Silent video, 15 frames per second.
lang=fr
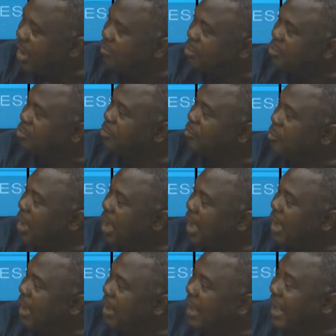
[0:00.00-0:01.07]
vont
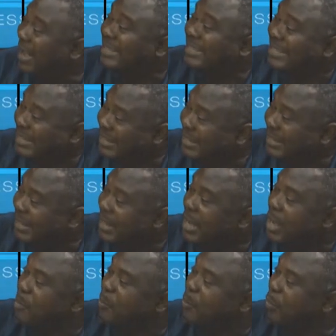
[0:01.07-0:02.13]
devoir agir
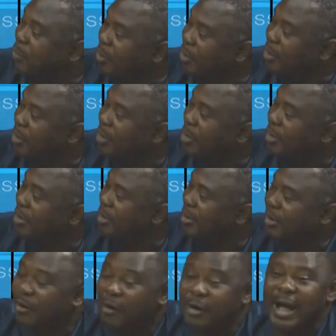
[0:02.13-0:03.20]
pour
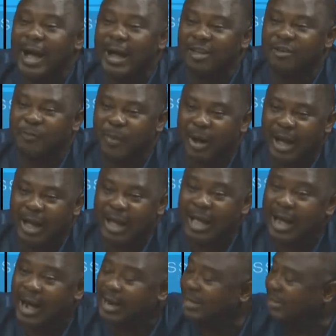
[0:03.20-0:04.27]
qu'on n'arrive pas
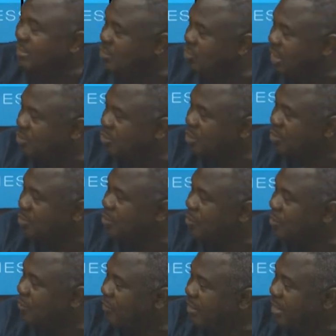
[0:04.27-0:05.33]
à des situations de
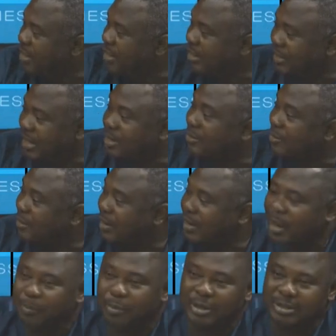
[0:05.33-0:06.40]
conflit telles que
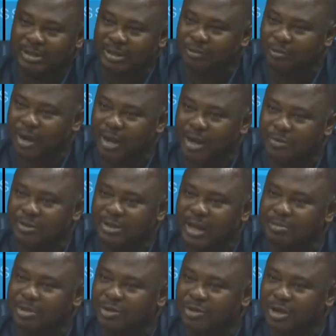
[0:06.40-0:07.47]
la politique ivoirienne nous a
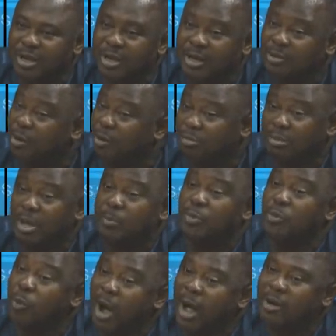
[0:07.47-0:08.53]
habitués. Donc,
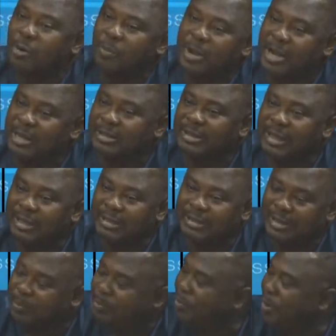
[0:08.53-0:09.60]
pour moi, le PDCI
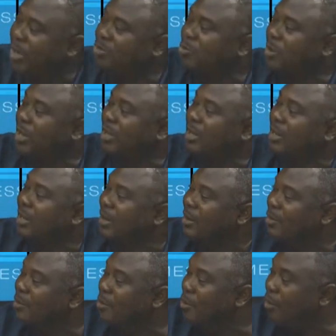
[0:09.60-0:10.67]
ici pourra jouer
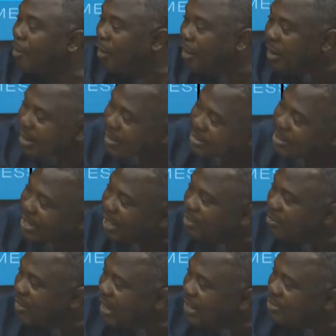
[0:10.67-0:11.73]
le rôle de
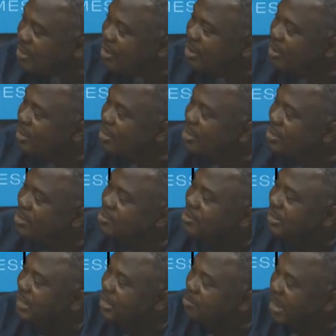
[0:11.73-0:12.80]
régulateur de
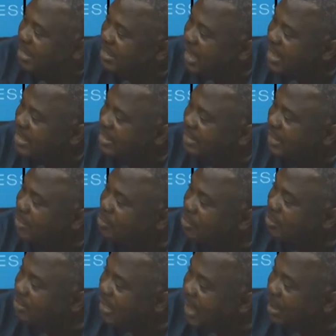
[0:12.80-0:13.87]
cette bataille qui
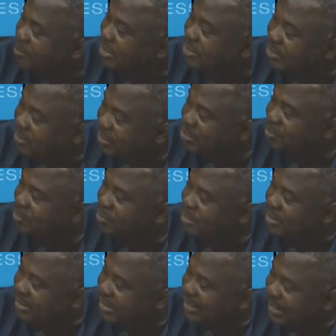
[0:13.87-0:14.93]
s'annonce là, parce que je vous
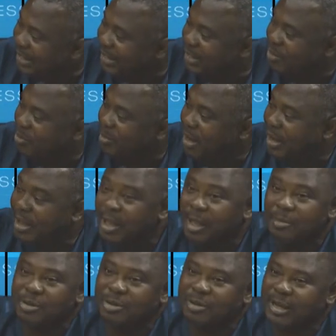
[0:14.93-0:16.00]
le dis très clairement,
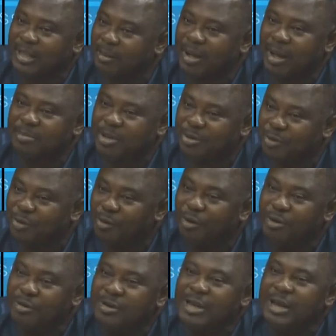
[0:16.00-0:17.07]
M. Adama
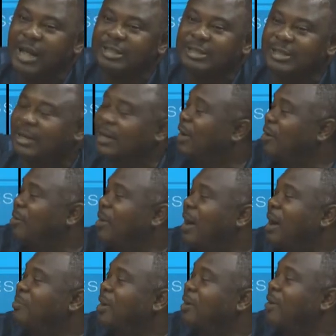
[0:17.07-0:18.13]
Bitogo, lui, il a dit
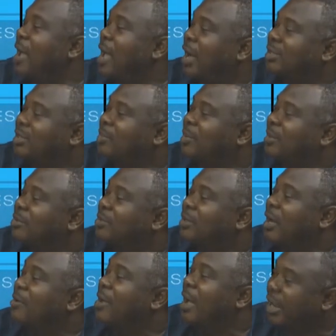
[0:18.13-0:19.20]
clairement, après le RHDP, ce
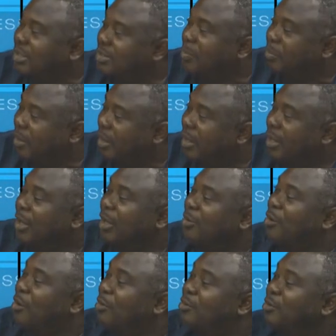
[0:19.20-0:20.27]
sera le RHDP.
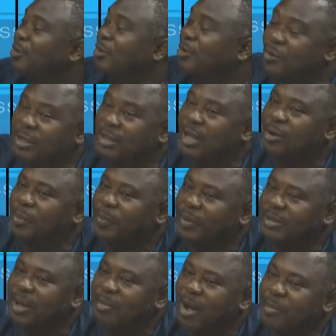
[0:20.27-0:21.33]
Donc, de l'autre côté, le
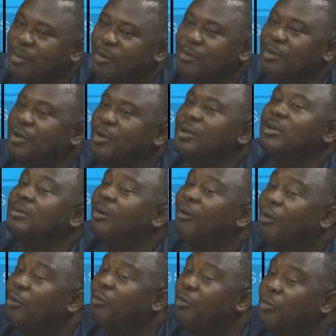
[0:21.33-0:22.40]
président Bagbo,
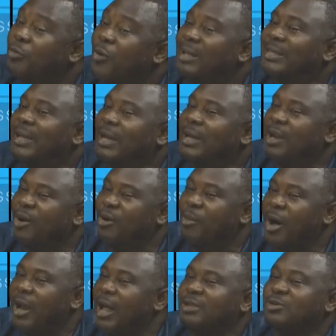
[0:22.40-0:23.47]
on le voit très
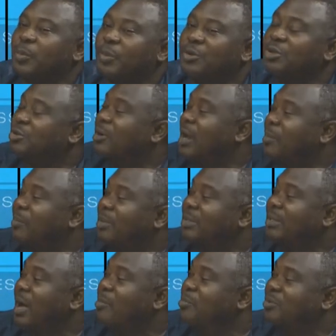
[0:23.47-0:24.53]
clairement, là, se mm. positionne en
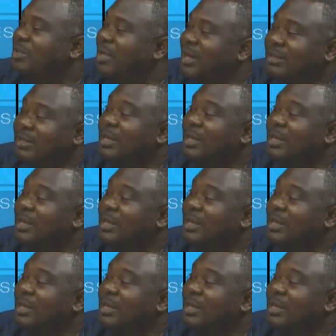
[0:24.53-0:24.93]
président en puissance.